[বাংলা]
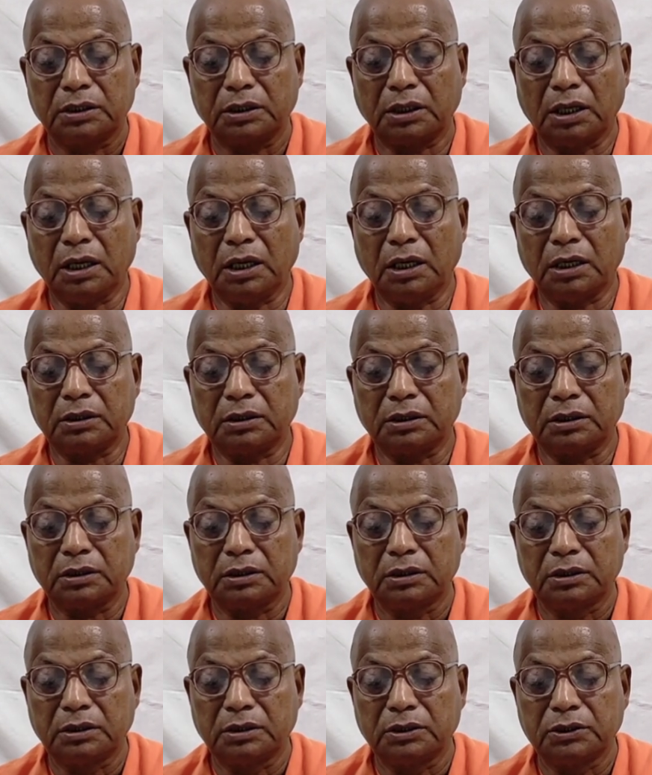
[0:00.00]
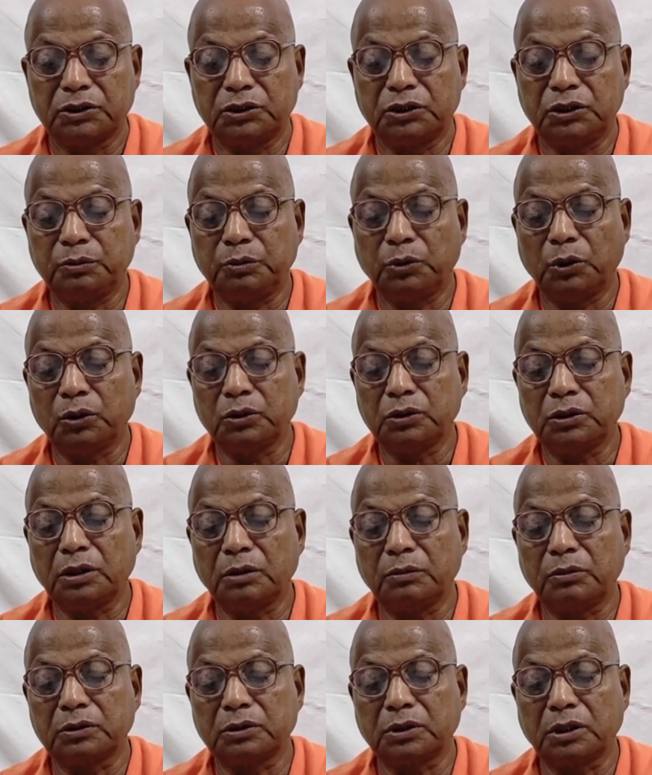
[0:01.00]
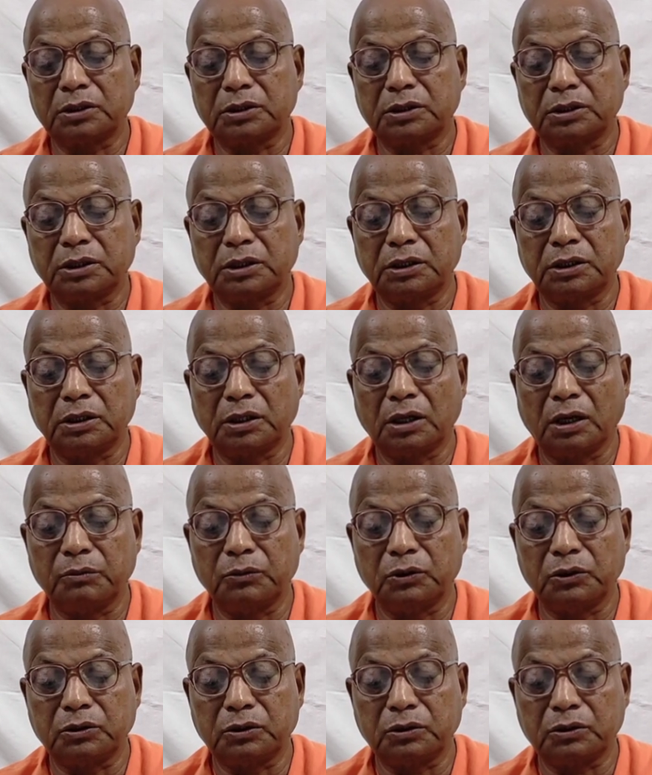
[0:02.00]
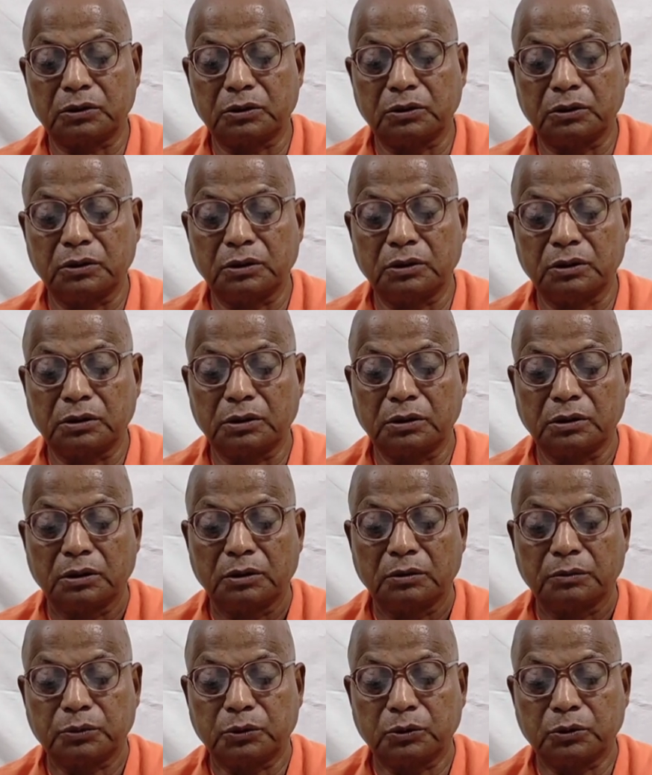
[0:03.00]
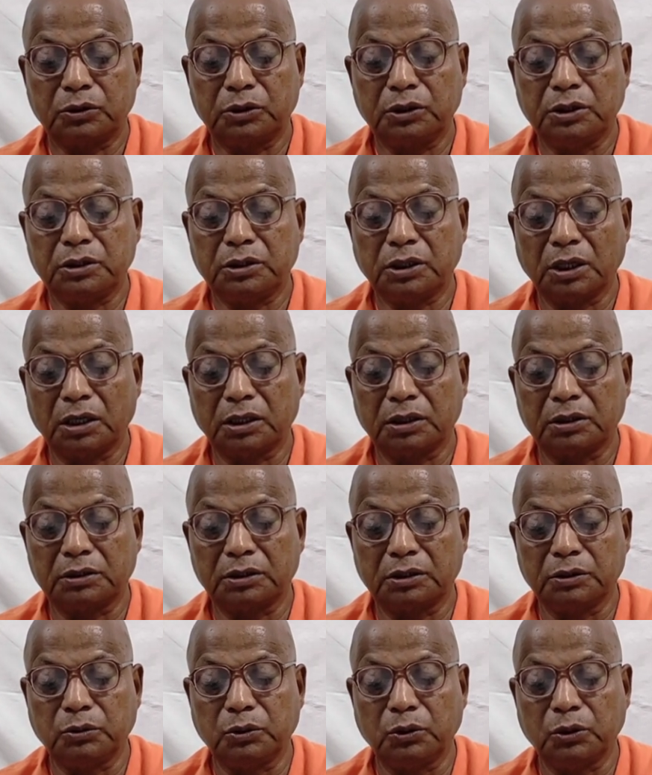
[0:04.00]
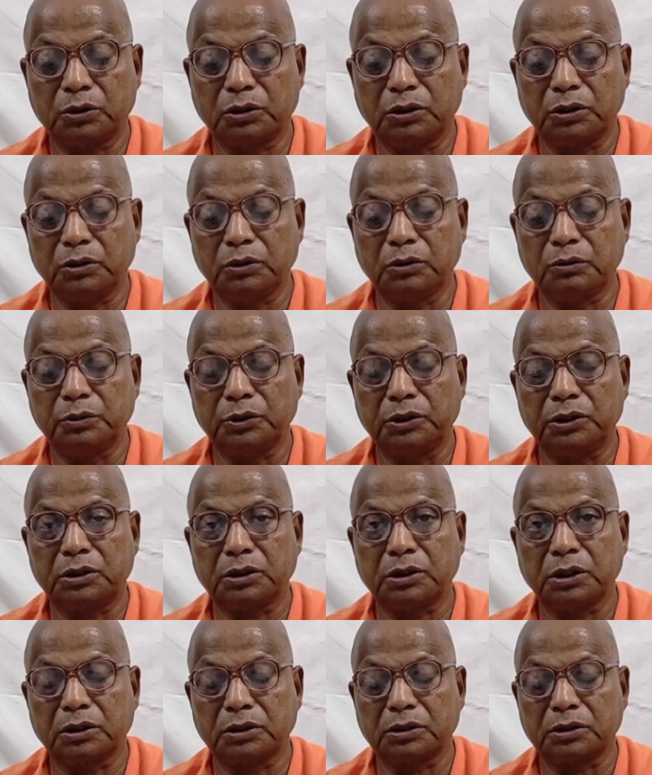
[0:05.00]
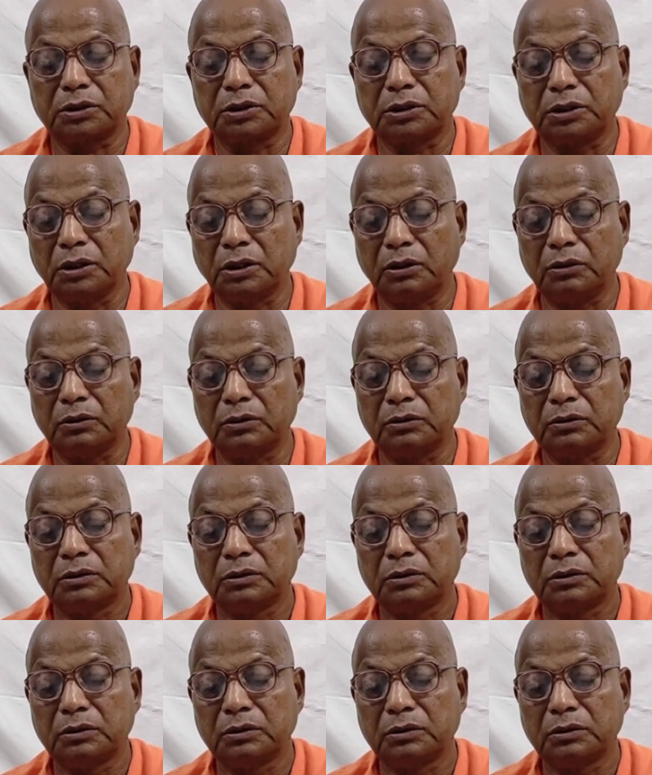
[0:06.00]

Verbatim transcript: তাহার জীবন দেবতা শ্রী রামকৃষ্ণের প্রতি তাহার যে ভক্তি ও বিশ্বাস ছিল